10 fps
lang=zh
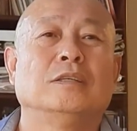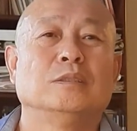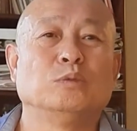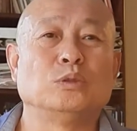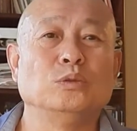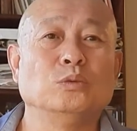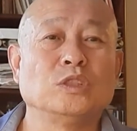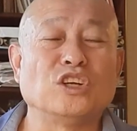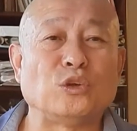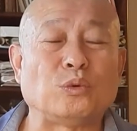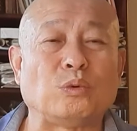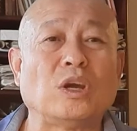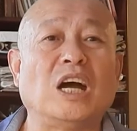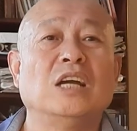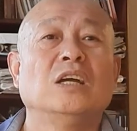那么就用这个
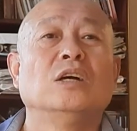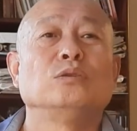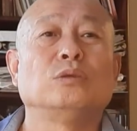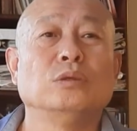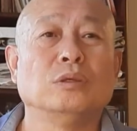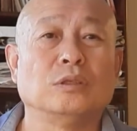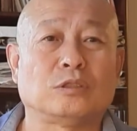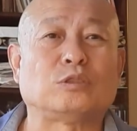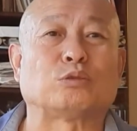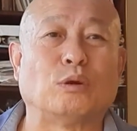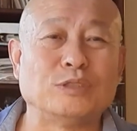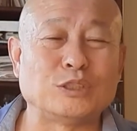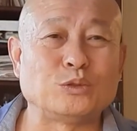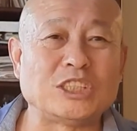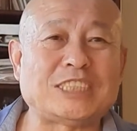穴去所谓
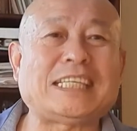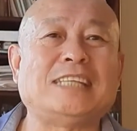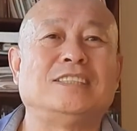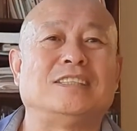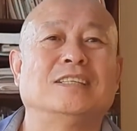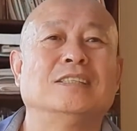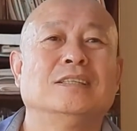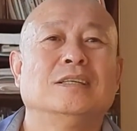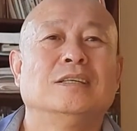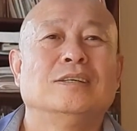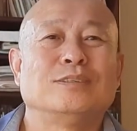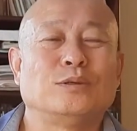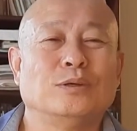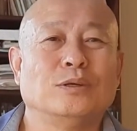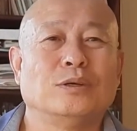的就是陷阱
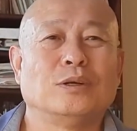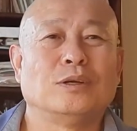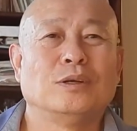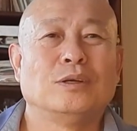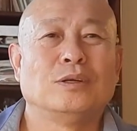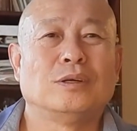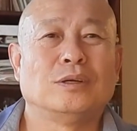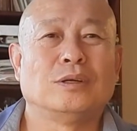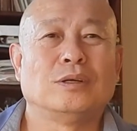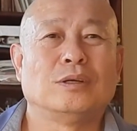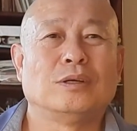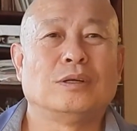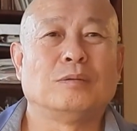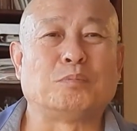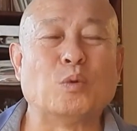去
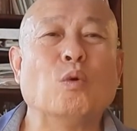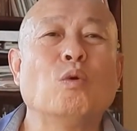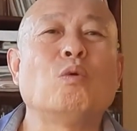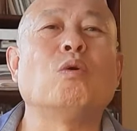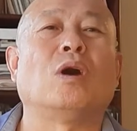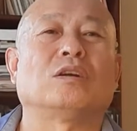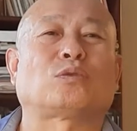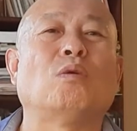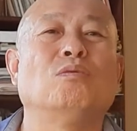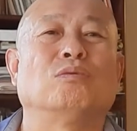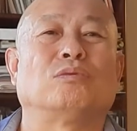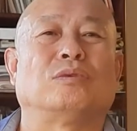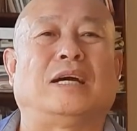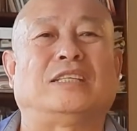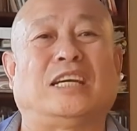呃捕获动物
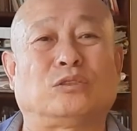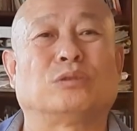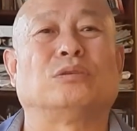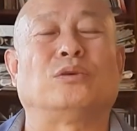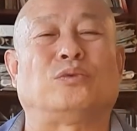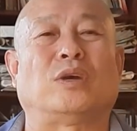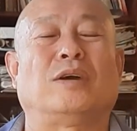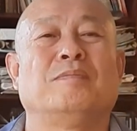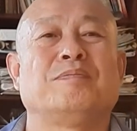啊，也叫做穴。